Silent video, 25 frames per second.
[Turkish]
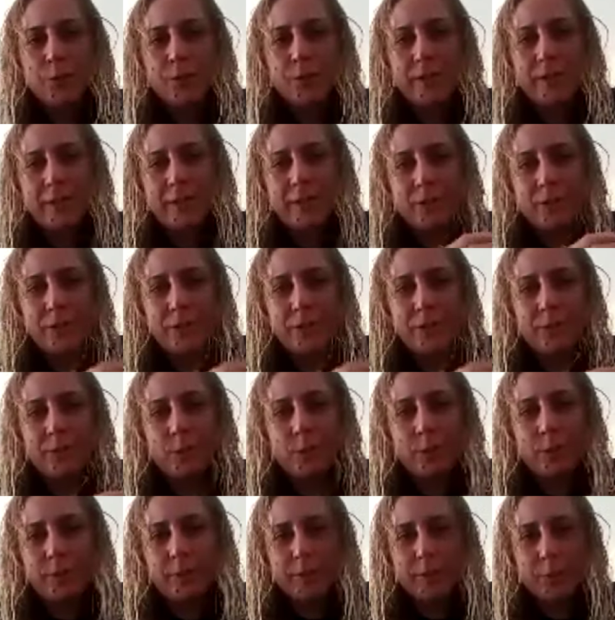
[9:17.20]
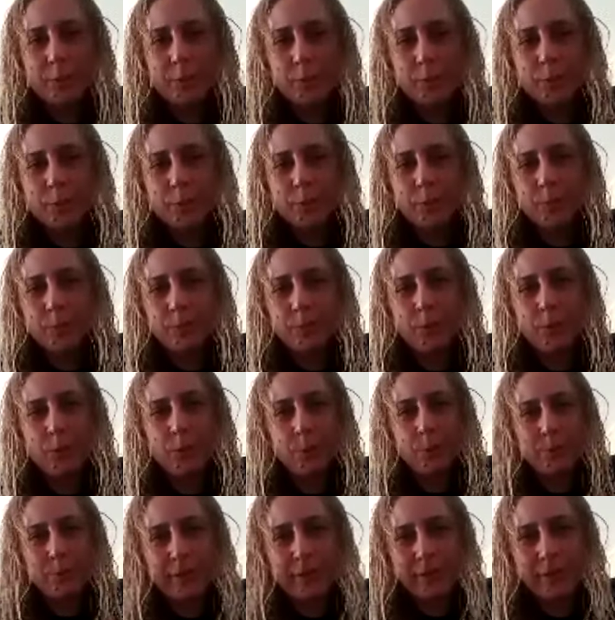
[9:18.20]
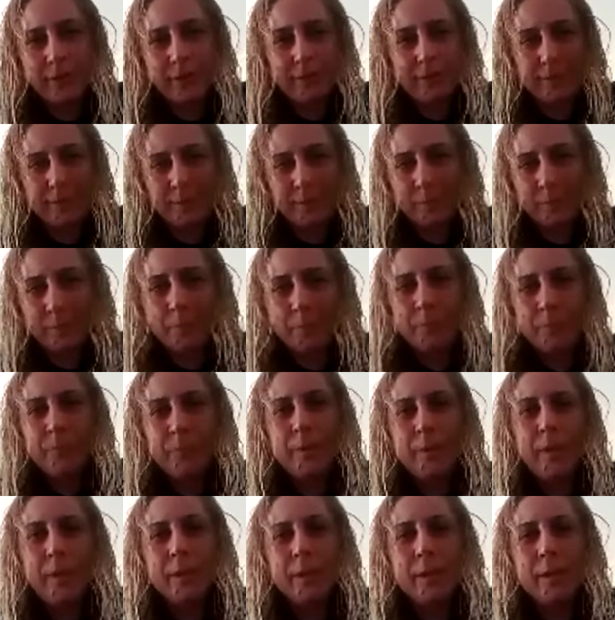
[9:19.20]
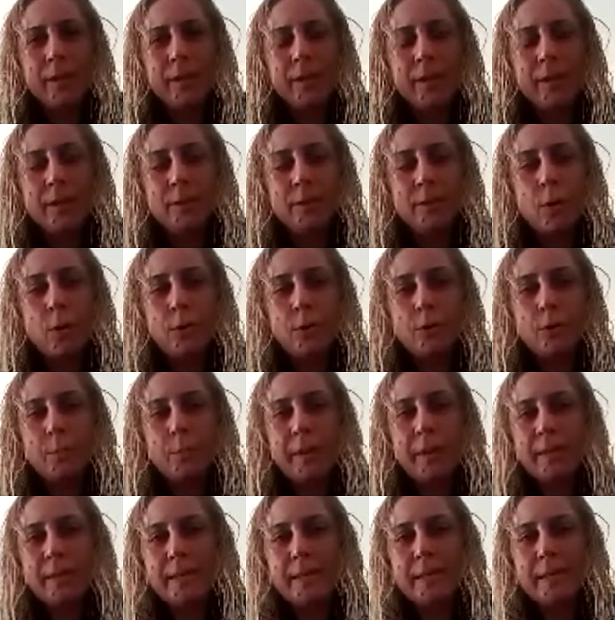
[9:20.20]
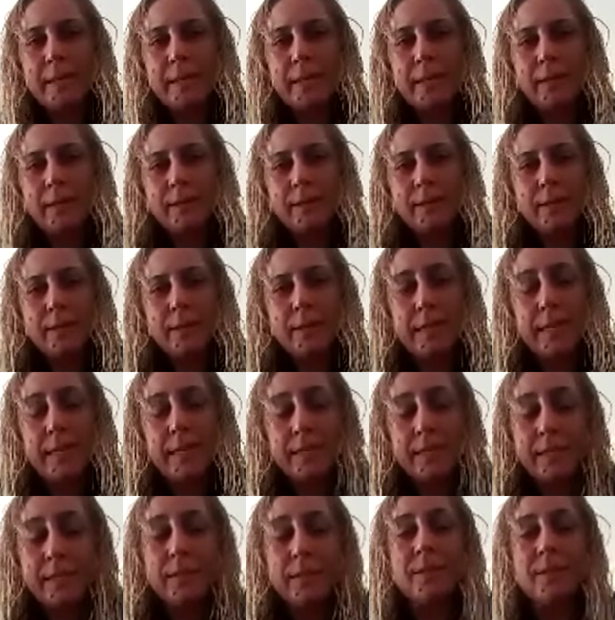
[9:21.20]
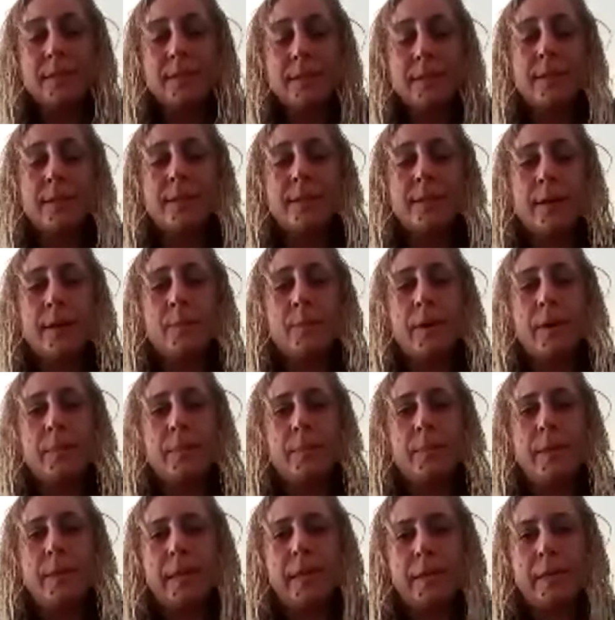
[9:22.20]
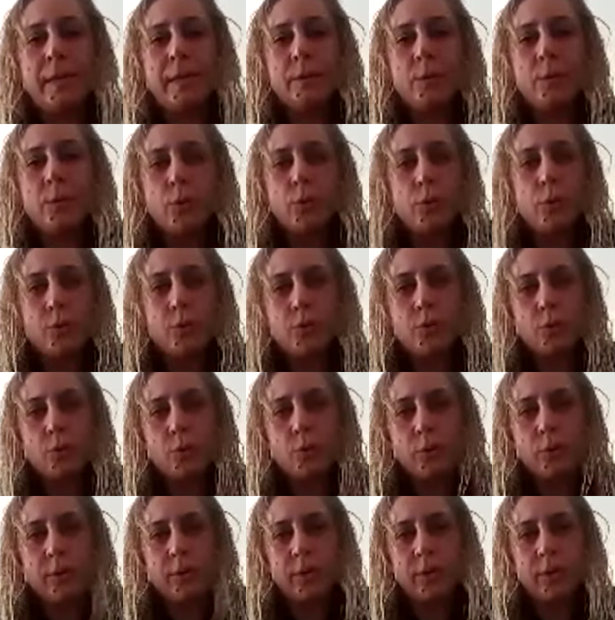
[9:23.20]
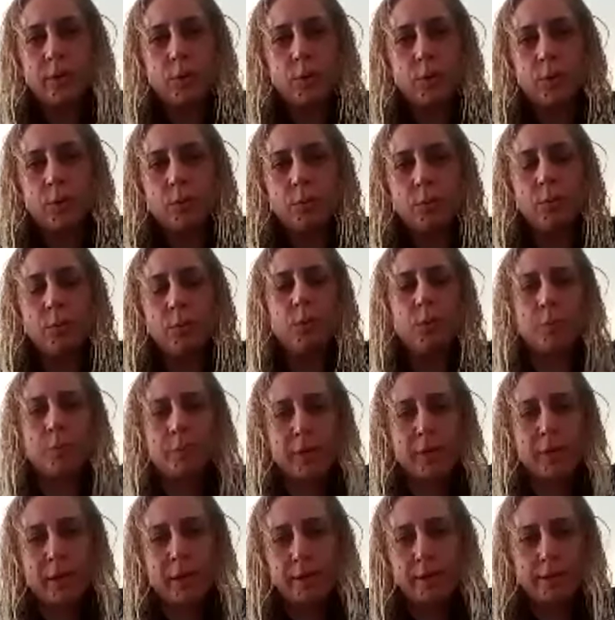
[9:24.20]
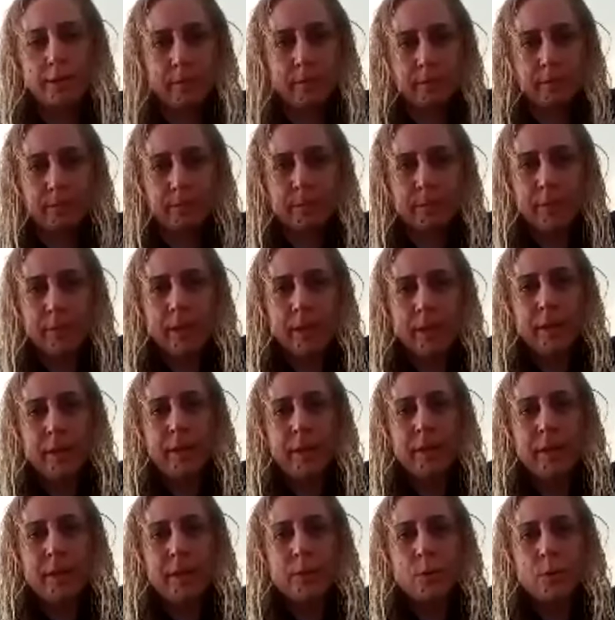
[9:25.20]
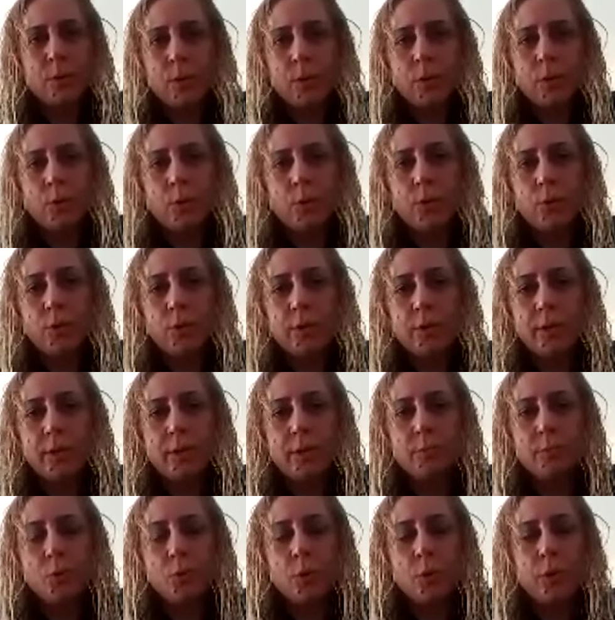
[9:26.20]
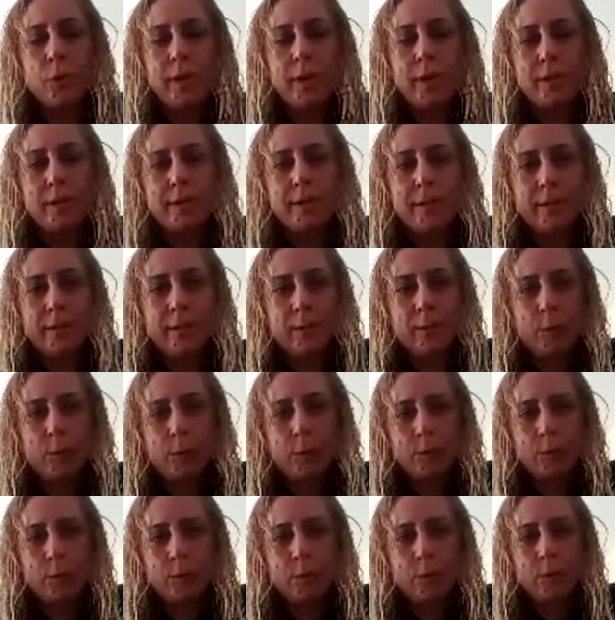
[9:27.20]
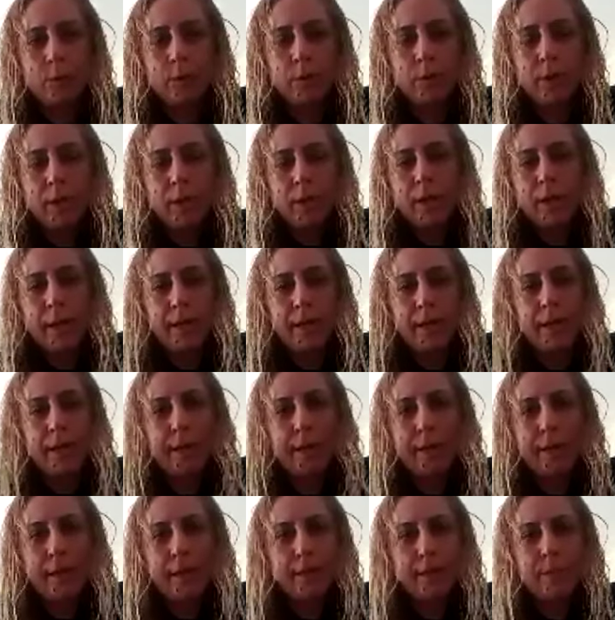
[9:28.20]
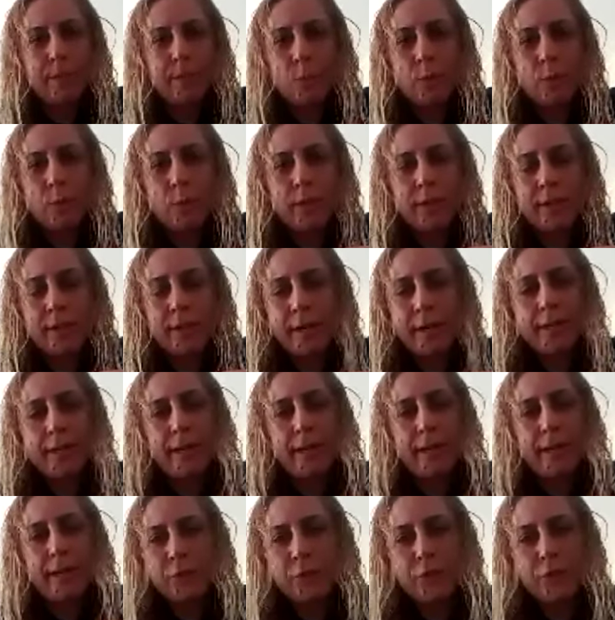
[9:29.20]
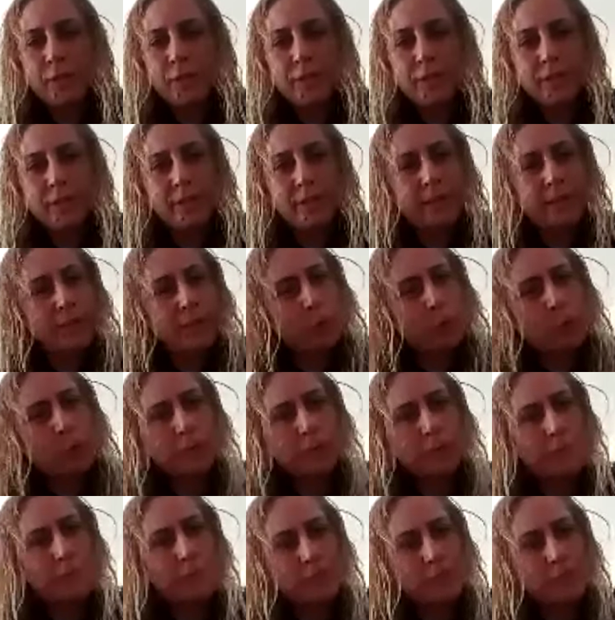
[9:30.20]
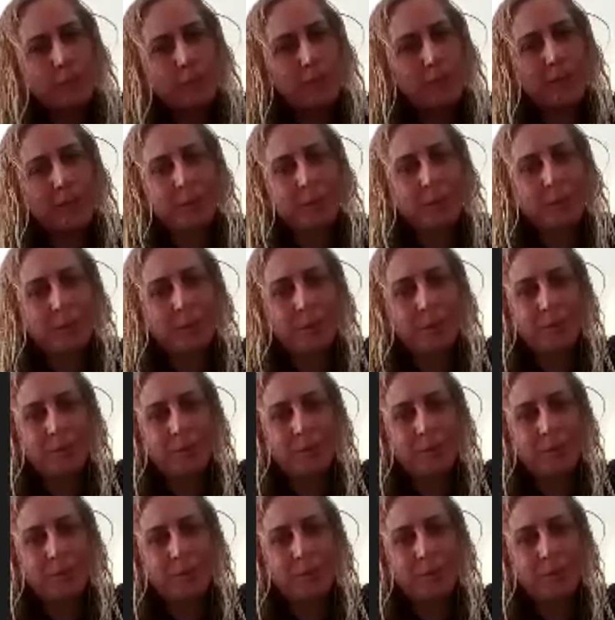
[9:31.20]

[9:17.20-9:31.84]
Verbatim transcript: ilacı kullanıyordum, onu bıraktım. 4-5 ee, senedir kesintisiz ama mide koruyucu kullanıyordum, onu bıraktım. Sonra uykularım çok kaliteli oldu. Yani hayatım o kadar değişti ki size çok teşekkür ediyorum.